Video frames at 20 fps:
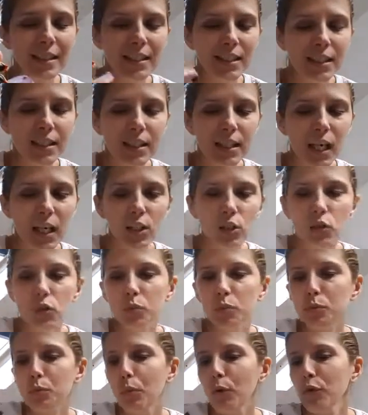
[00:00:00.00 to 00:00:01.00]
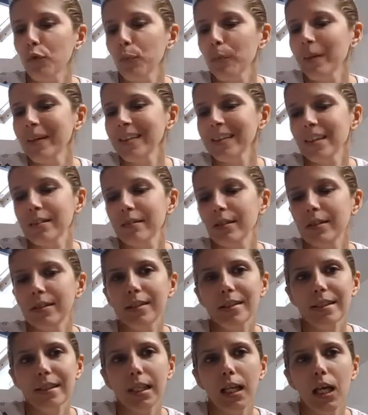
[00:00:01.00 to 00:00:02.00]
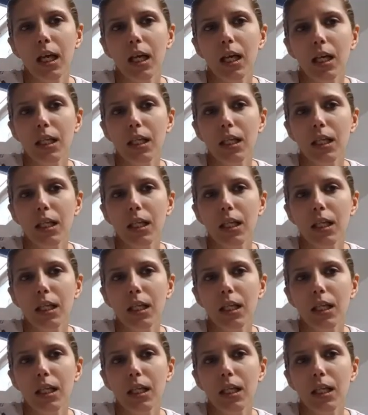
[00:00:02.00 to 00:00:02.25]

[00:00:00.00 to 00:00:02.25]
Fina, je ne pense pas que ça vient de Disney.